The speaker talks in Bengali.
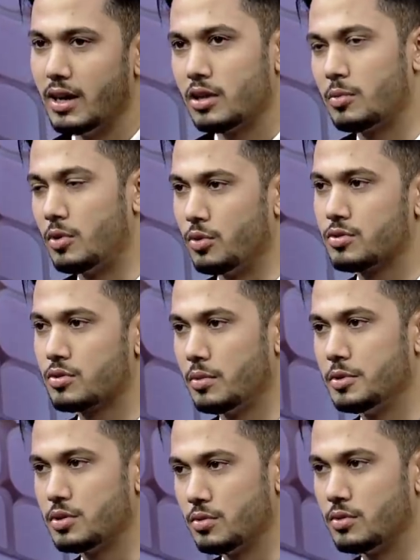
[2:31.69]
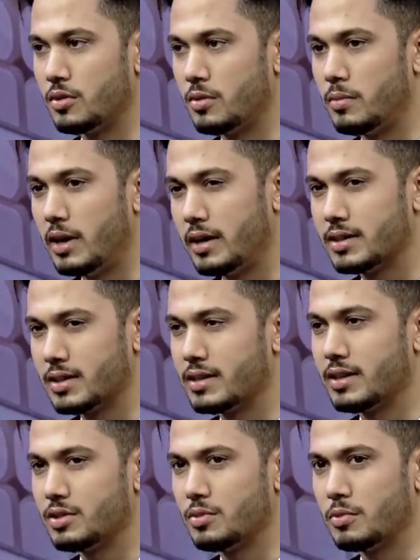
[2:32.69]
তোমার লুকস খুবই সুন্দর বা এটা
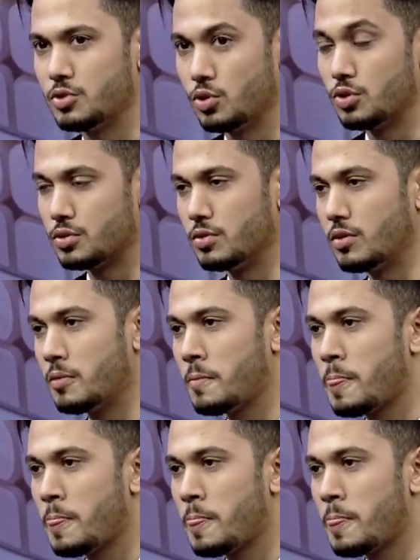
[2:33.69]
সেটা তোমার চুল সুন্দর